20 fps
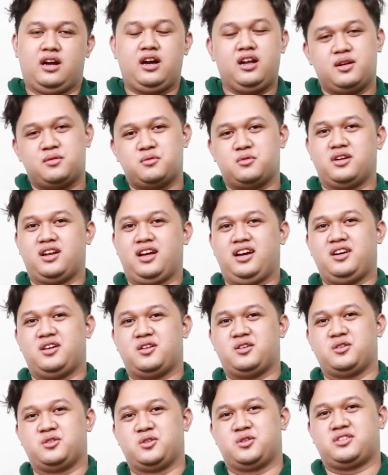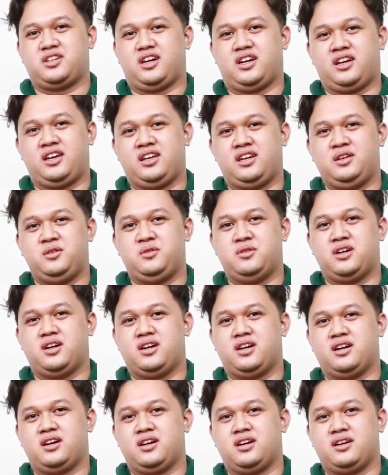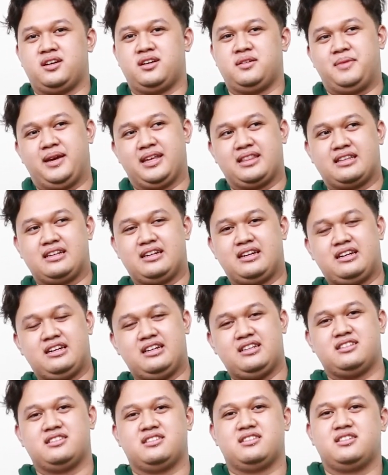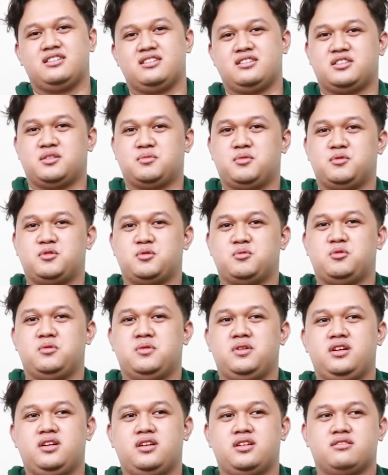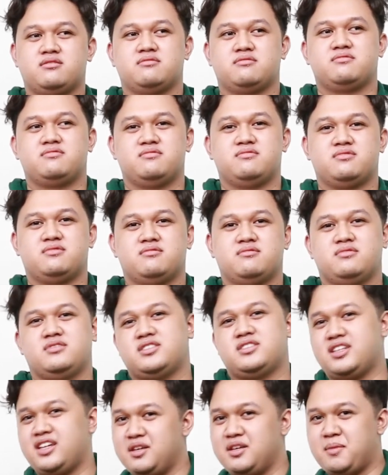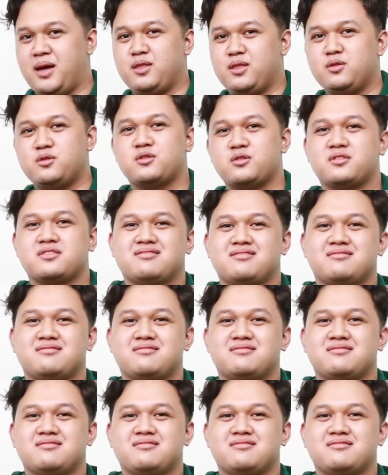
Alhamdulillah kalau untuk sekarang ini udah better. Sebelum-sebelumnya sedikit batuk,